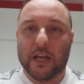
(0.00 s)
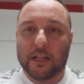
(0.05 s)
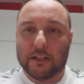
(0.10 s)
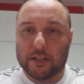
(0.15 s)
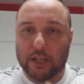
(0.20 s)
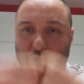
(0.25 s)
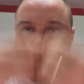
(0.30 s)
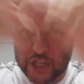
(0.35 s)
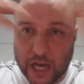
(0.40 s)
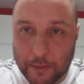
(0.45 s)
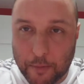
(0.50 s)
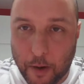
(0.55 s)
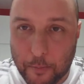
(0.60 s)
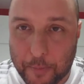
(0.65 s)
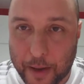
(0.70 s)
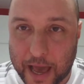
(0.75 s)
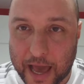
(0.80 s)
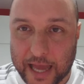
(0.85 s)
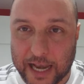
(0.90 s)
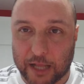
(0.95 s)
diciamo
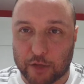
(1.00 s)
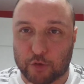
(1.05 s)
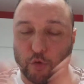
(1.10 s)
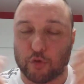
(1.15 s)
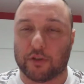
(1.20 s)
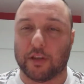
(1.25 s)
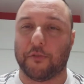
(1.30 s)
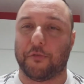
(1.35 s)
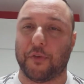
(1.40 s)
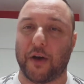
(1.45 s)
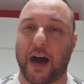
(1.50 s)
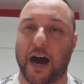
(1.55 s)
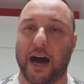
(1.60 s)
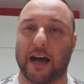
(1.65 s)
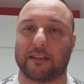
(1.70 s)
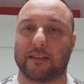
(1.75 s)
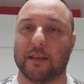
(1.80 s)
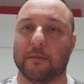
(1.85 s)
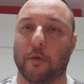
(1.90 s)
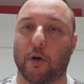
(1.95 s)
bene tutti i
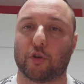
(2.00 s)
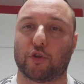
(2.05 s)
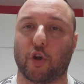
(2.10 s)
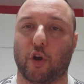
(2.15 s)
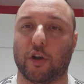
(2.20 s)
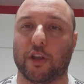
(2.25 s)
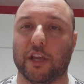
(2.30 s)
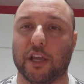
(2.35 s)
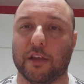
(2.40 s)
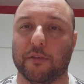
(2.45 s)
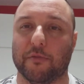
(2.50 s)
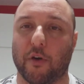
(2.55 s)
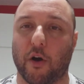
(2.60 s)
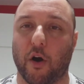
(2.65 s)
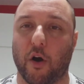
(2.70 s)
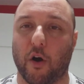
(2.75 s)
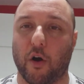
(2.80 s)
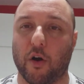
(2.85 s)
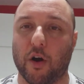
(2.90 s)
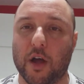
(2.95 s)
fatti
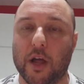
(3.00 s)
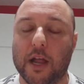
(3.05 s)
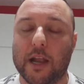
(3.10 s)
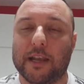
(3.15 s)
Montolivo